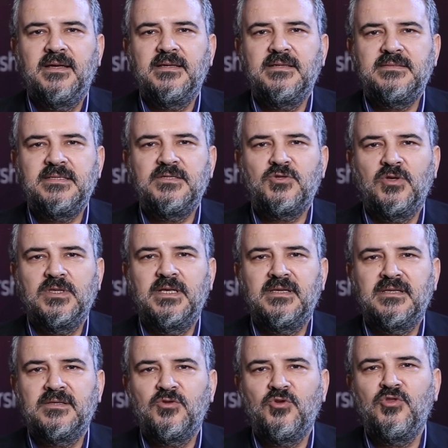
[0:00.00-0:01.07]
e, siz
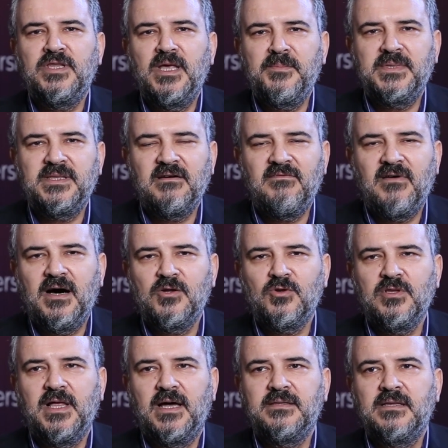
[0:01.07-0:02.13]
onların gündeminde var
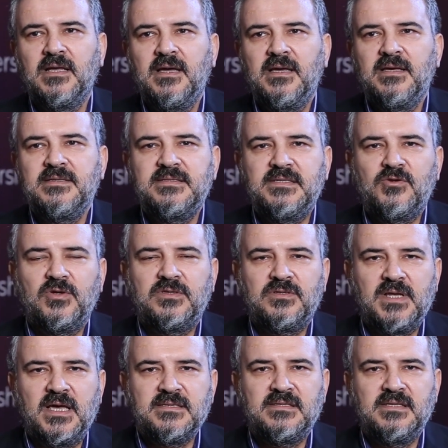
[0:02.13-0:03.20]
olan Zero
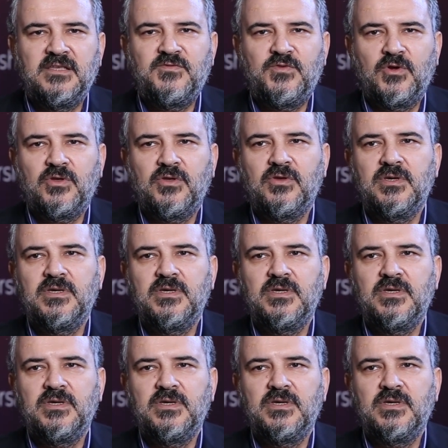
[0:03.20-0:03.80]
Trust Network,